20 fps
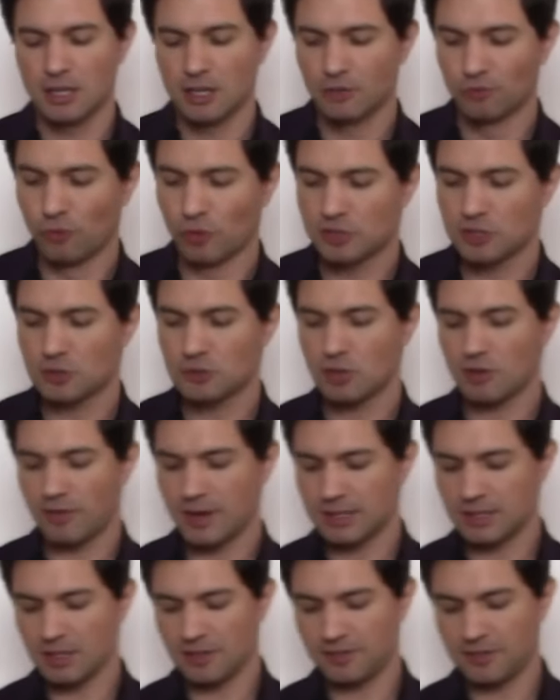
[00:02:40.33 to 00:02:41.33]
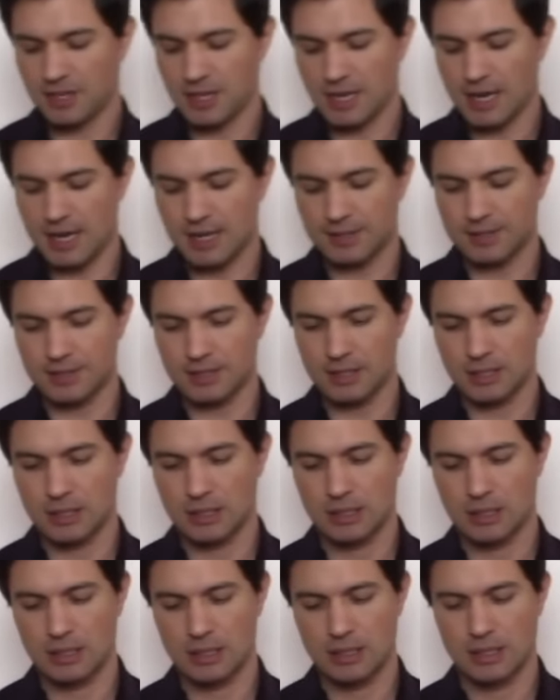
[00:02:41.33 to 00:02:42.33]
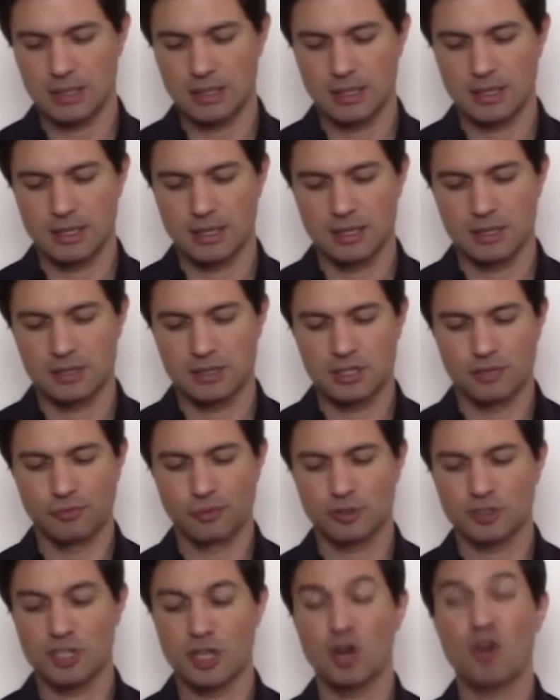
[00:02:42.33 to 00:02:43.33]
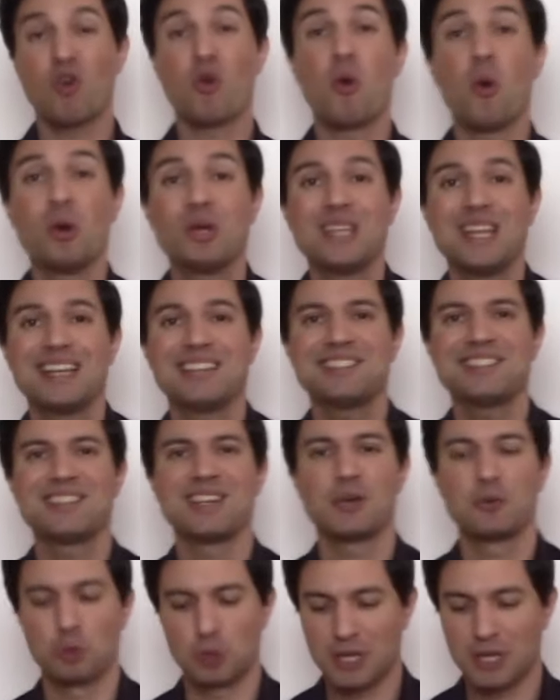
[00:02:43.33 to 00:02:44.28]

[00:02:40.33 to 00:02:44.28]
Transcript: Você só vai ter eficácia se você conhecer o